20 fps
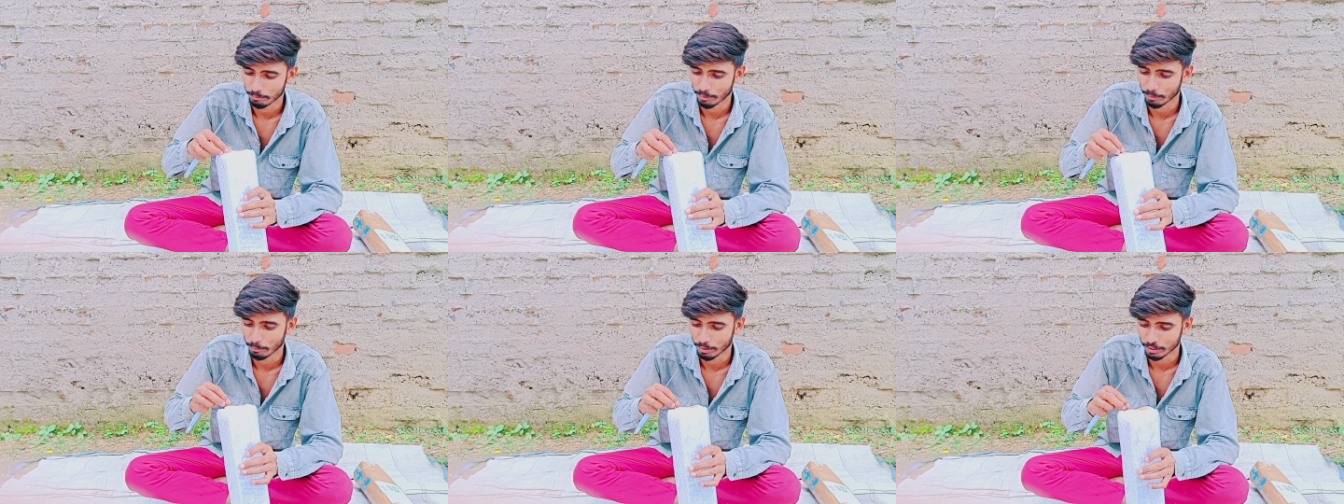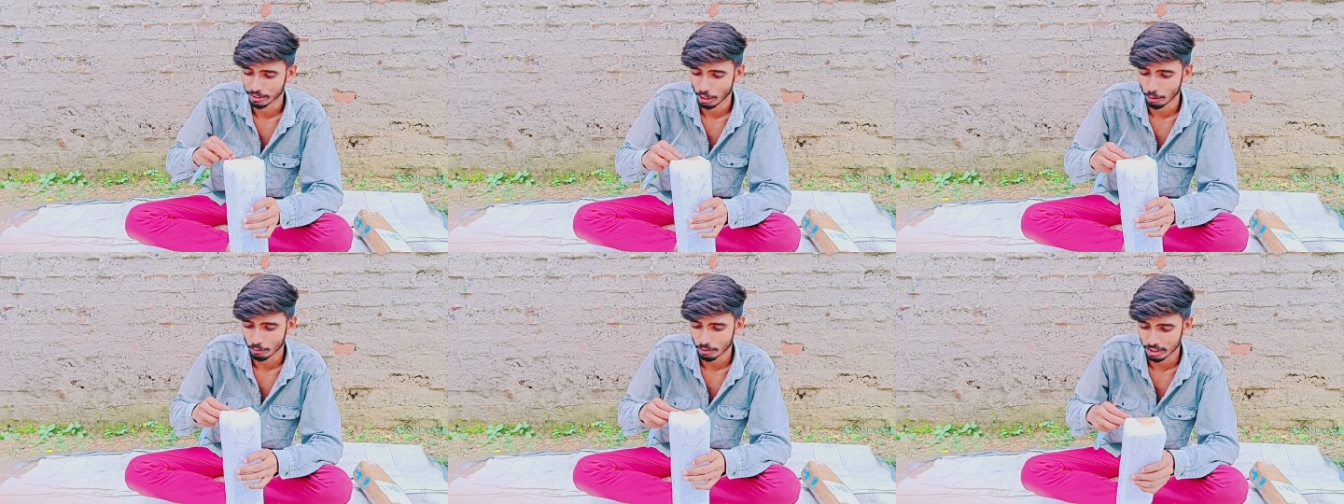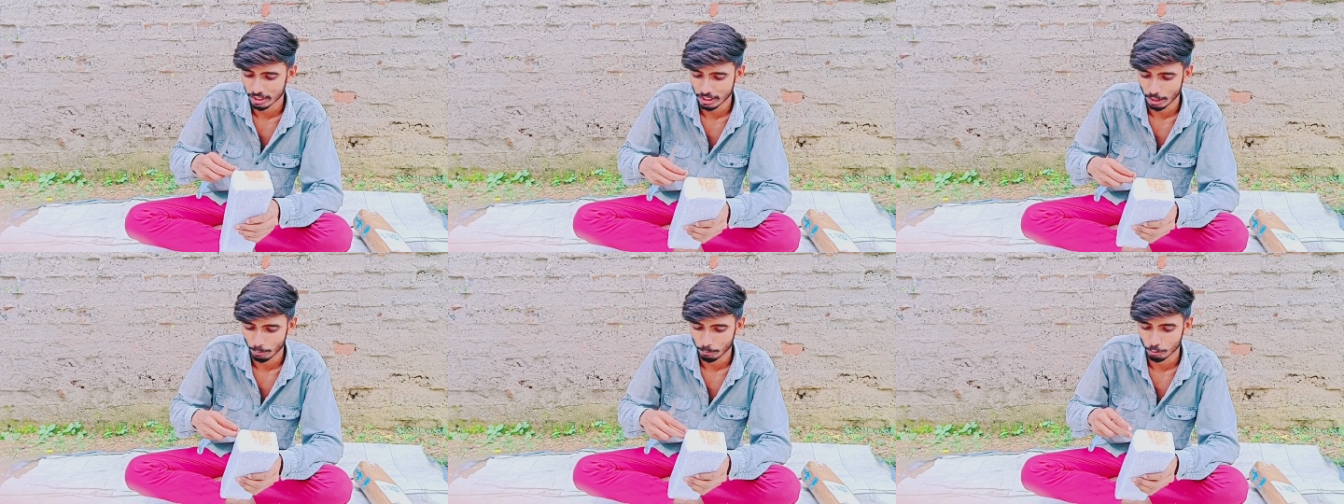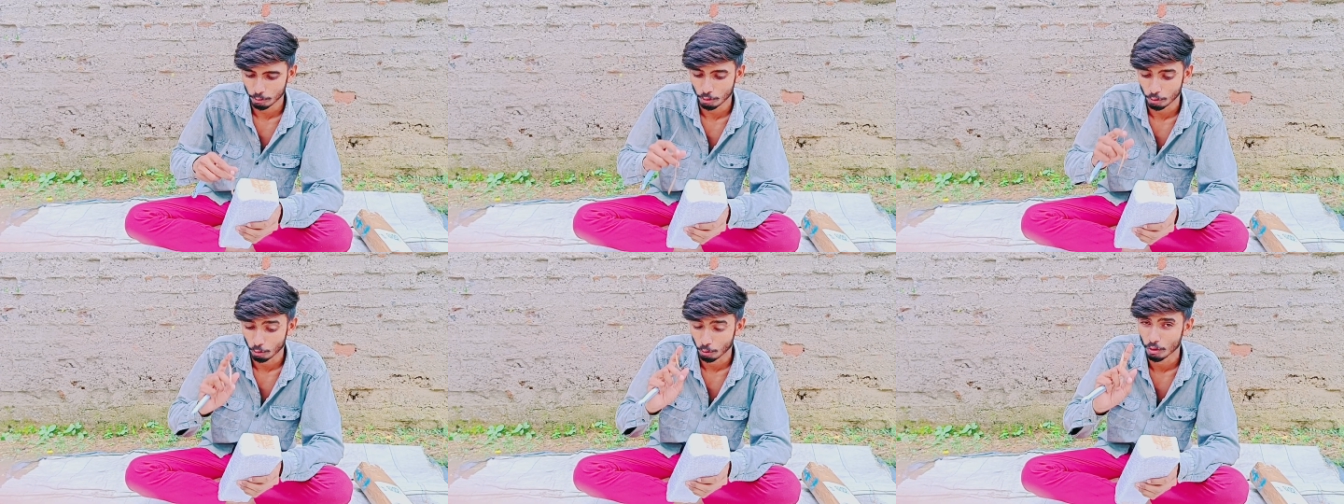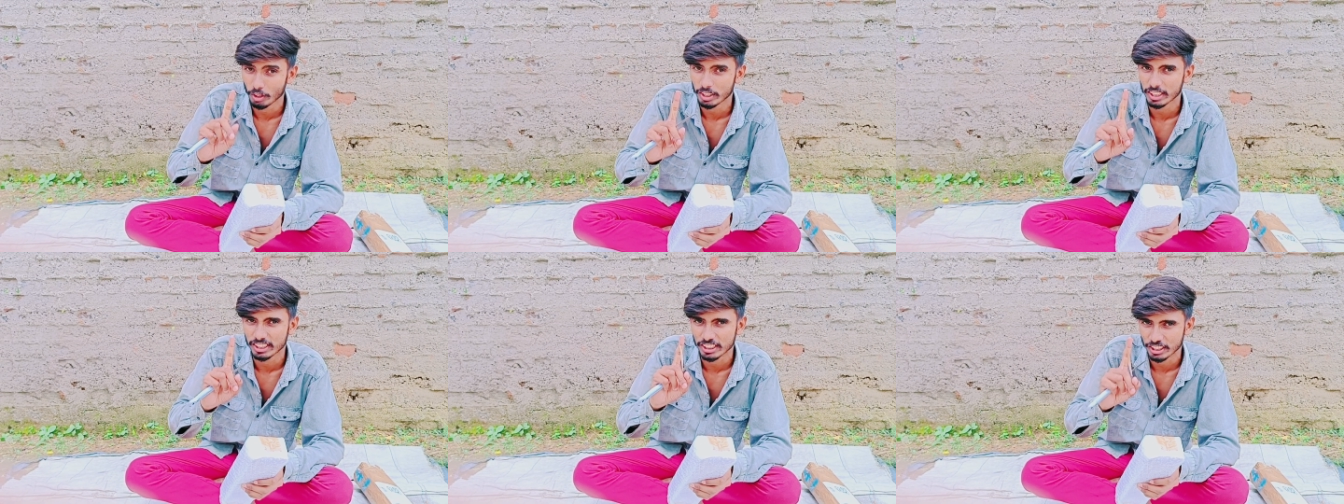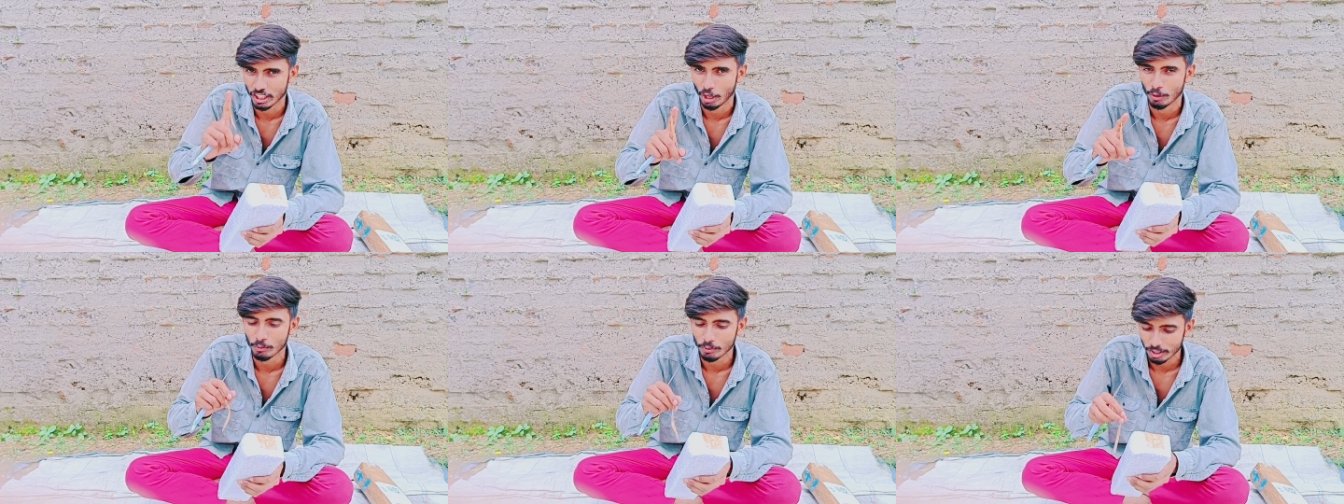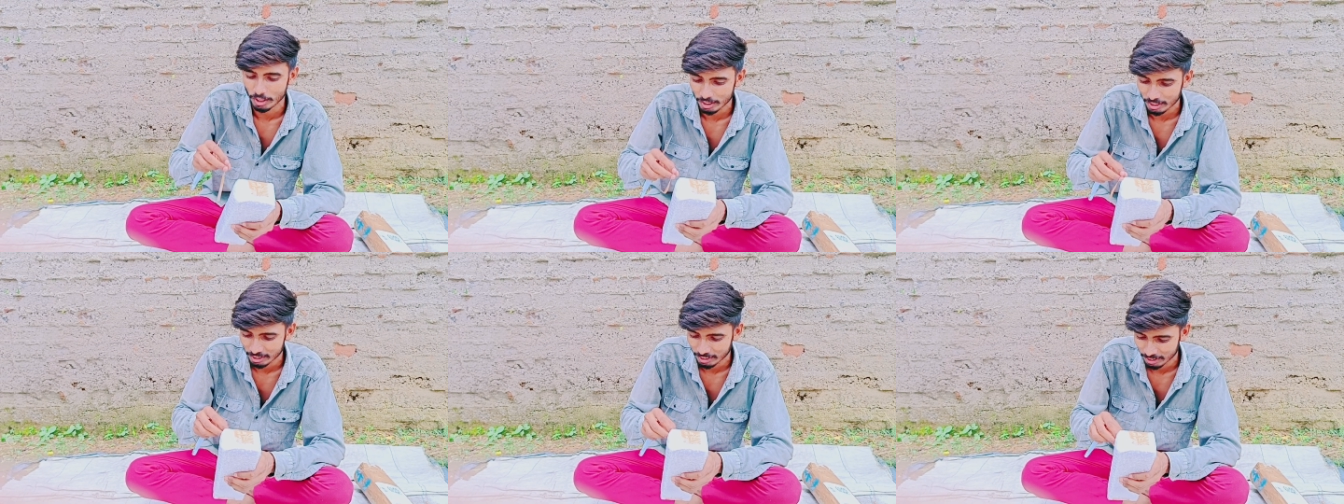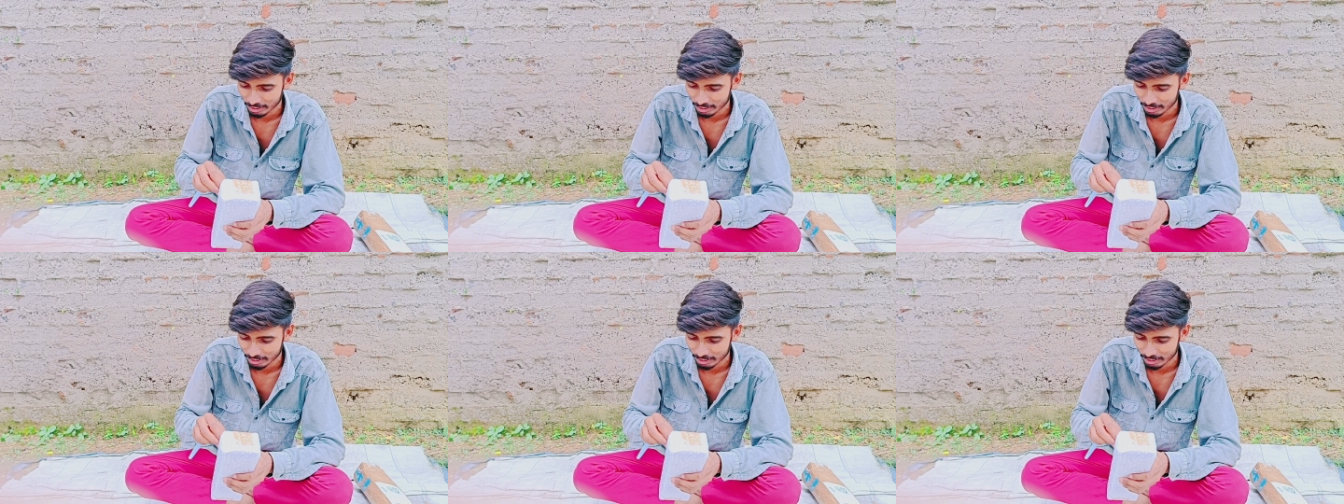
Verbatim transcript: मैं बताऊंगा नहीं आप लोग को खोल के दिखाऊंगा